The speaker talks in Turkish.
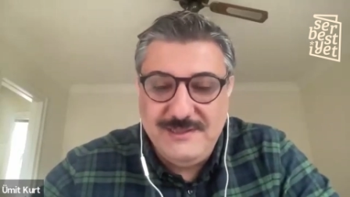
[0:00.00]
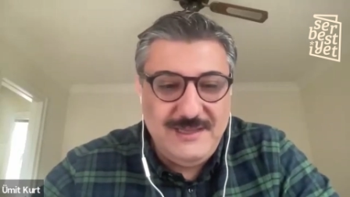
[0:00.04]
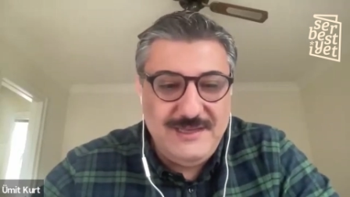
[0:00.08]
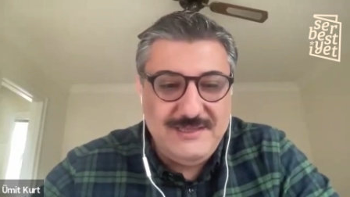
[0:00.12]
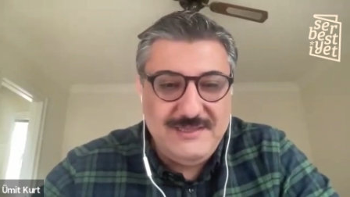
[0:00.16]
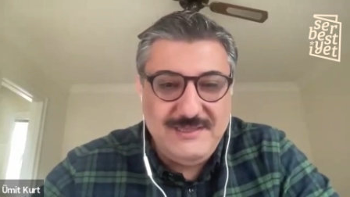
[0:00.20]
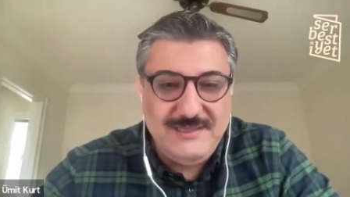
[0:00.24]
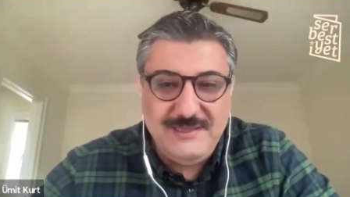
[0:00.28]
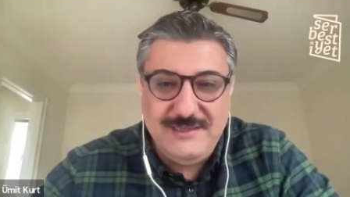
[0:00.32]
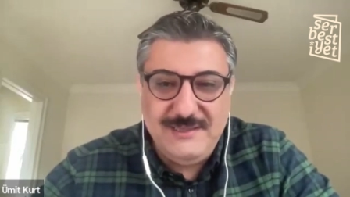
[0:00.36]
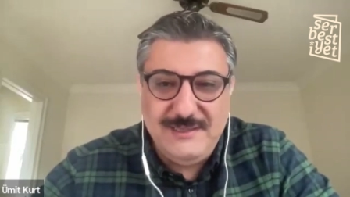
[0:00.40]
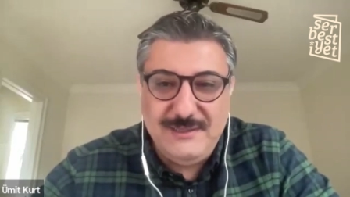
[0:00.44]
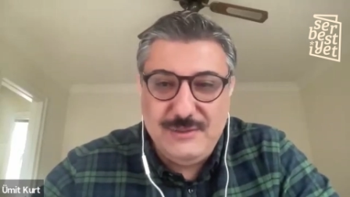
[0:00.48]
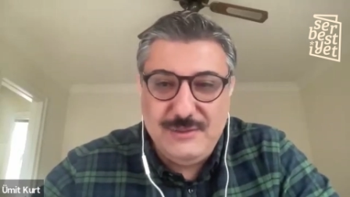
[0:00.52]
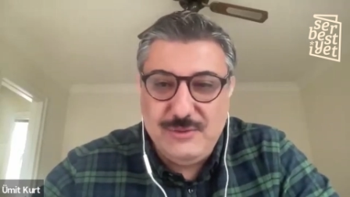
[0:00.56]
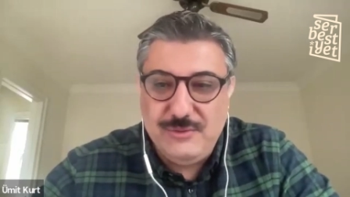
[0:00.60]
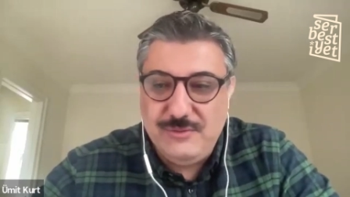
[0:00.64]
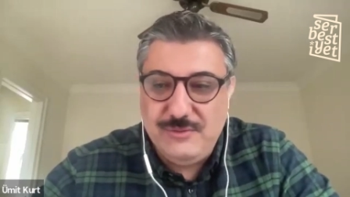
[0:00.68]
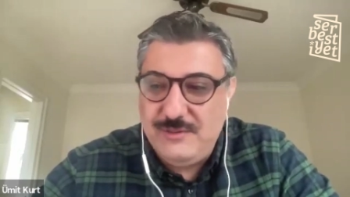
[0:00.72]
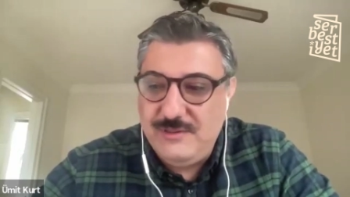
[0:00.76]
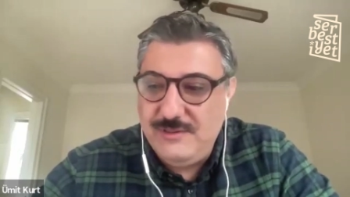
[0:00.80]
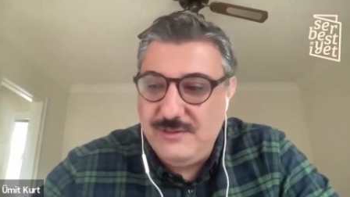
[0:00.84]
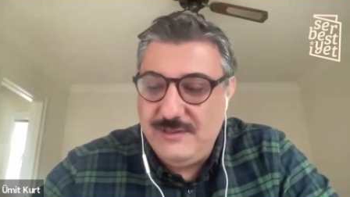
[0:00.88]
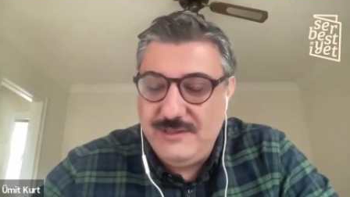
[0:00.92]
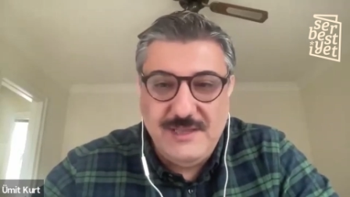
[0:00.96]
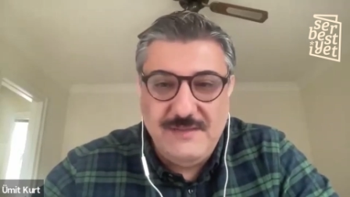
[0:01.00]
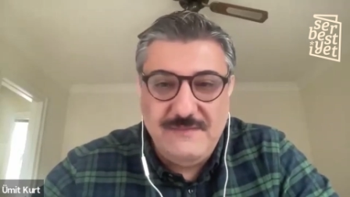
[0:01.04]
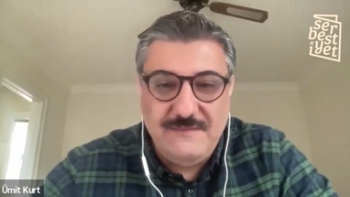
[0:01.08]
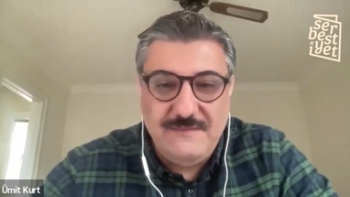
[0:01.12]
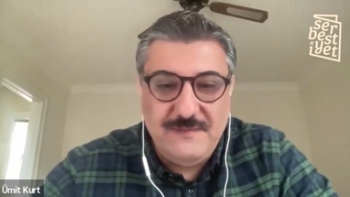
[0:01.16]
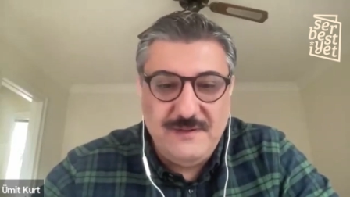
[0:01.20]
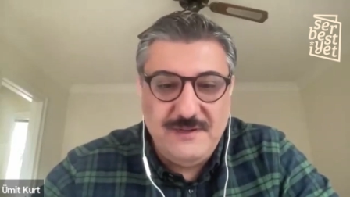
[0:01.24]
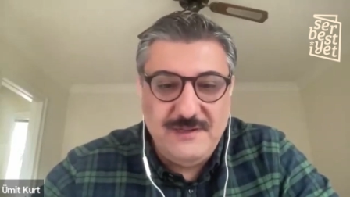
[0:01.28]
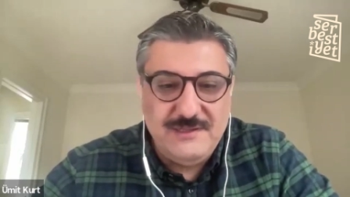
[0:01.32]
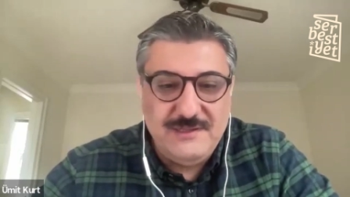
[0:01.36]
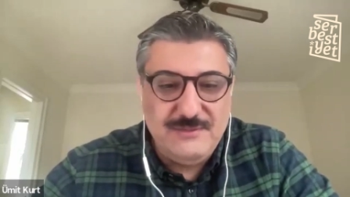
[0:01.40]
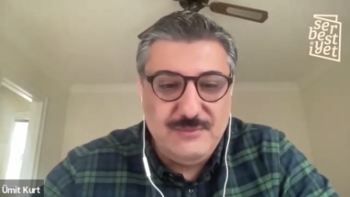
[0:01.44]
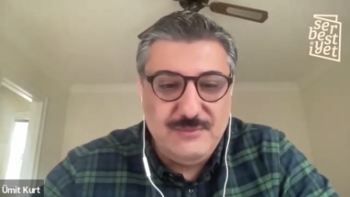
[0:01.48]
gerçekten çok keyif
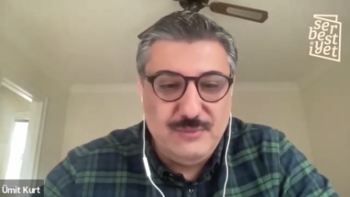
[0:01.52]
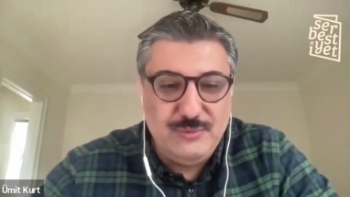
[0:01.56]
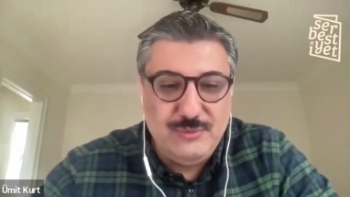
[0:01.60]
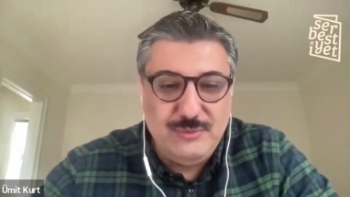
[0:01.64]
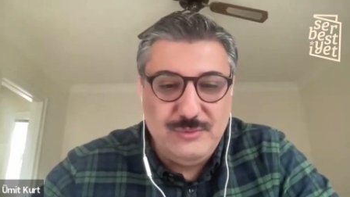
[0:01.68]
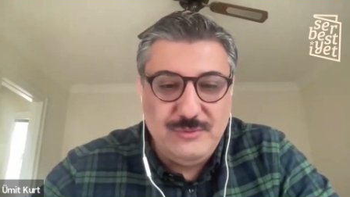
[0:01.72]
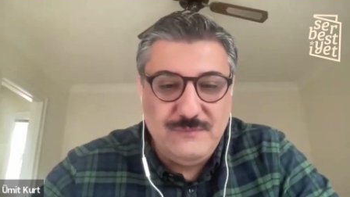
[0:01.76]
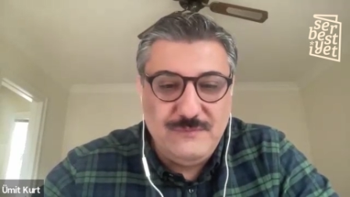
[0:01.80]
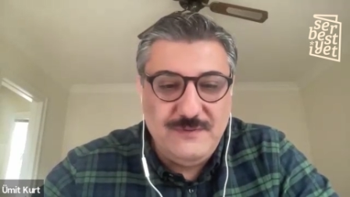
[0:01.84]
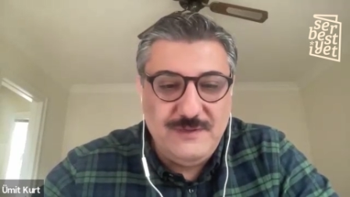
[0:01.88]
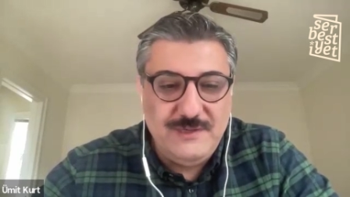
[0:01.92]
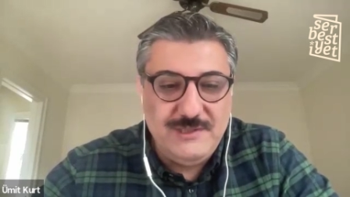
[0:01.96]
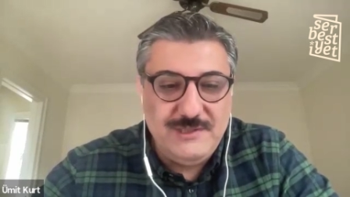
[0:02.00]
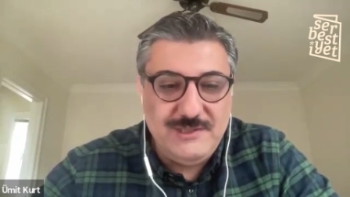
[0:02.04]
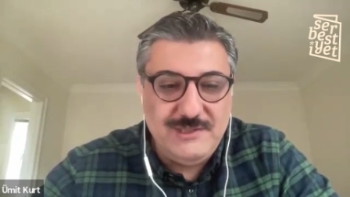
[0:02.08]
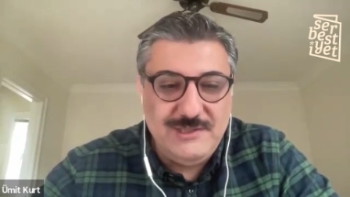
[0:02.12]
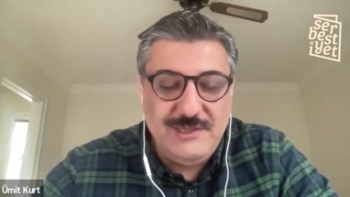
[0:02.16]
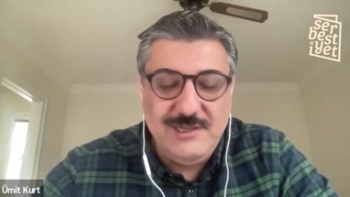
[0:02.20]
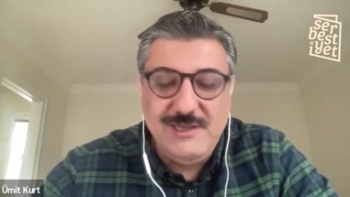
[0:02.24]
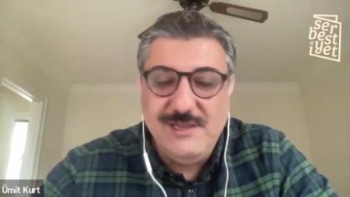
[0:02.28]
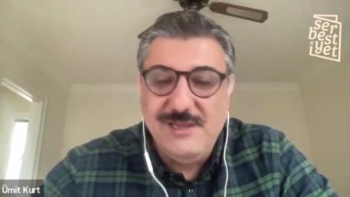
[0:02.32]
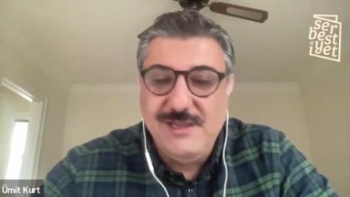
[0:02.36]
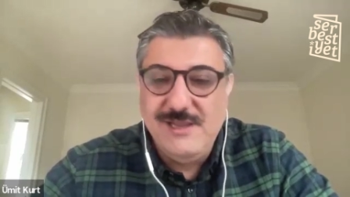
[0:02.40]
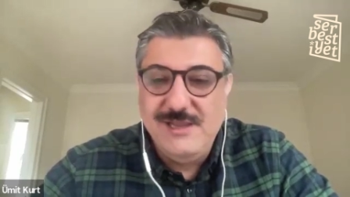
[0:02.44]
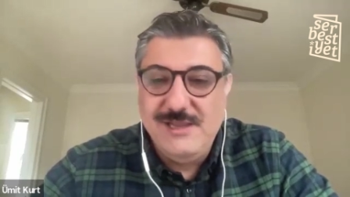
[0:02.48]
verici, mutluluk verici.